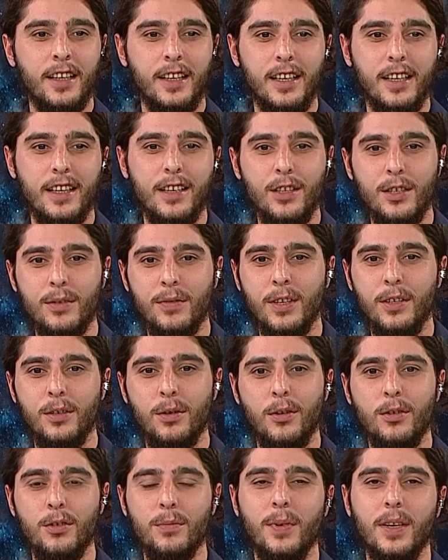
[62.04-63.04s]
İkinci ve
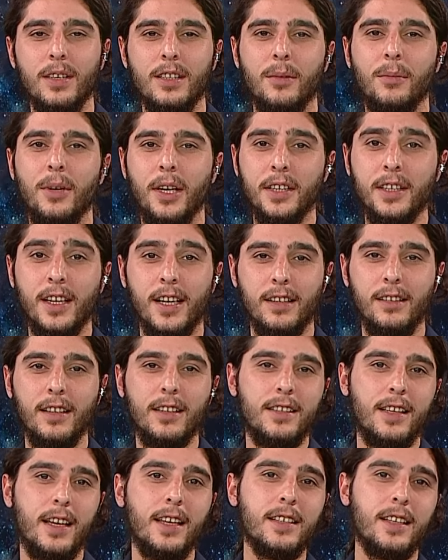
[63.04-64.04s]
üçüncü basamanda
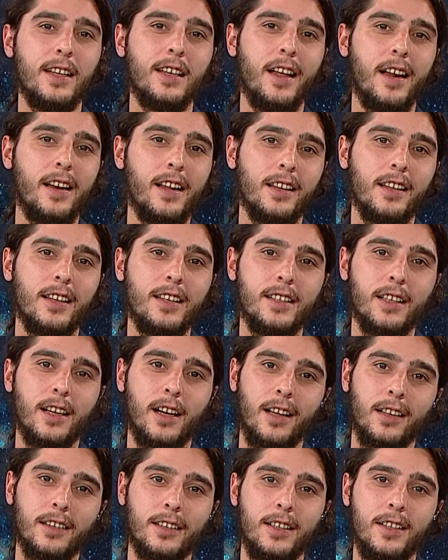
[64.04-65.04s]
artık sezgiler ya da işte
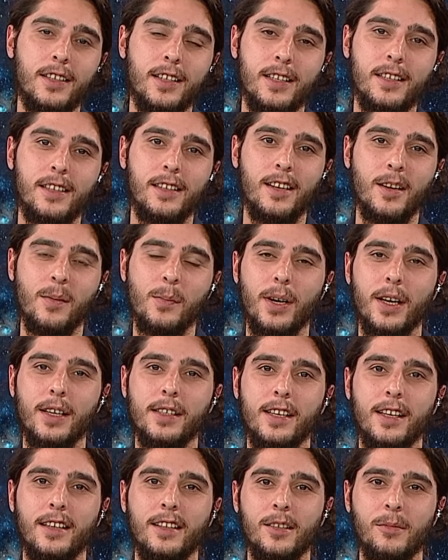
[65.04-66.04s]
altıncı his diye
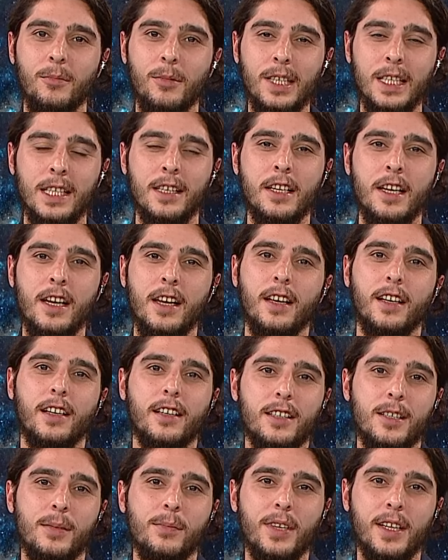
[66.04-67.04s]
bahsettiğimiz
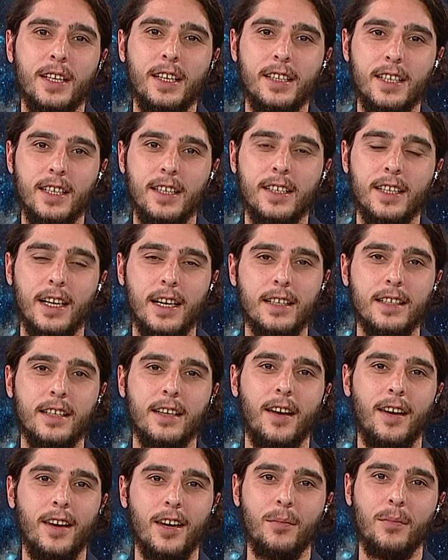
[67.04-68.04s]
kısımları işin
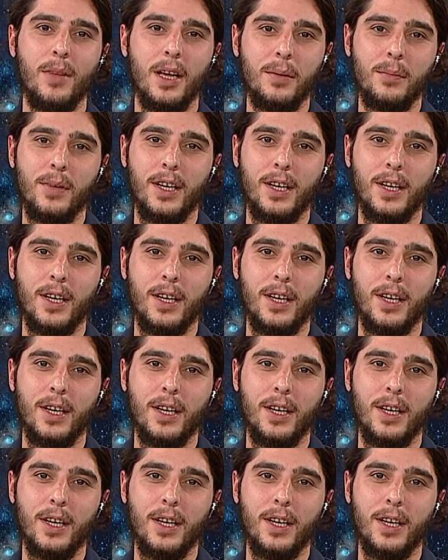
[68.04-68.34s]
içerisine girmeye